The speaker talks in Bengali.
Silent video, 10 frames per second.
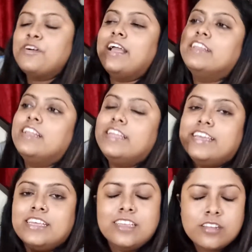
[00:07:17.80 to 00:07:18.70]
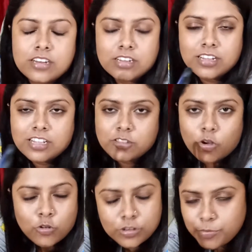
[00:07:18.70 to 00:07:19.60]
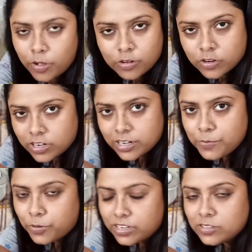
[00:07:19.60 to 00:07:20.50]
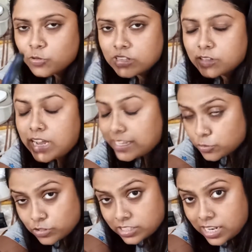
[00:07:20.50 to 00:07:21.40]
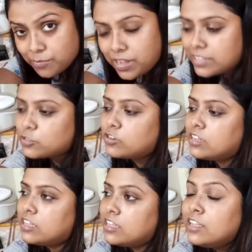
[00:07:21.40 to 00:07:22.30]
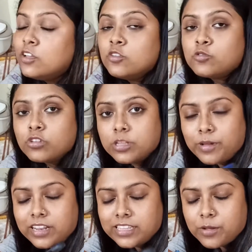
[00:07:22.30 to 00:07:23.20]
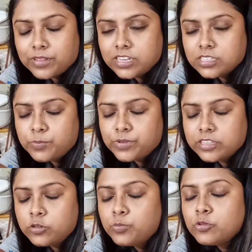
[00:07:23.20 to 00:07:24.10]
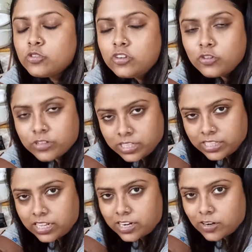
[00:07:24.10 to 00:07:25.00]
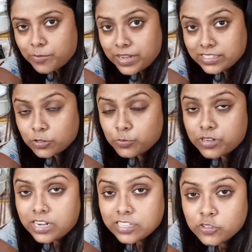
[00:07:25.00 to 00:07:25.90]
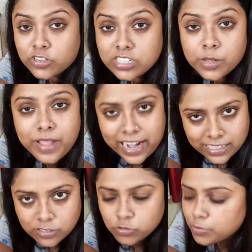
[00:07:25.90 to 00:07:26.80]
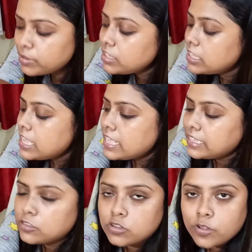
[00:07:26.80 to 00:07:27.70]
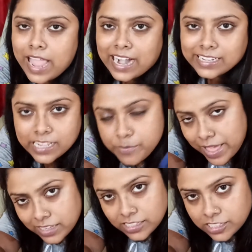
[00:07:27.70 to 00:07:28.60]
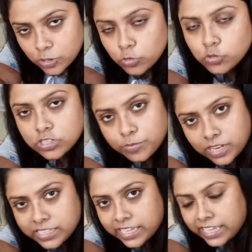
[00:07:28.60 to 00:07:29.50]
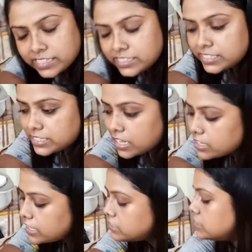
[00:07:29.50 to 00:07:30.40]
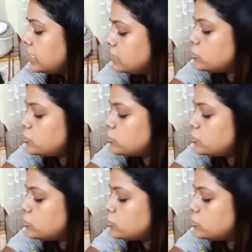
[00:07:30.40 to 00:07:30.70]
ফাইনালি তখন ব্লগ করার পরে কাজ করছিলাম কাজ করে সন্ধ্যাবেলাতে আমাদের কি কিছু প্রচণ্ড খিদে কারণ আমরা আজকে দুপুরে লাঞ্চ করেছিলাম একটার সময় তাই জন্য একটাই ম্যাগি ছিল দুজনে মিলে খেয়েছি চা খেয়েছি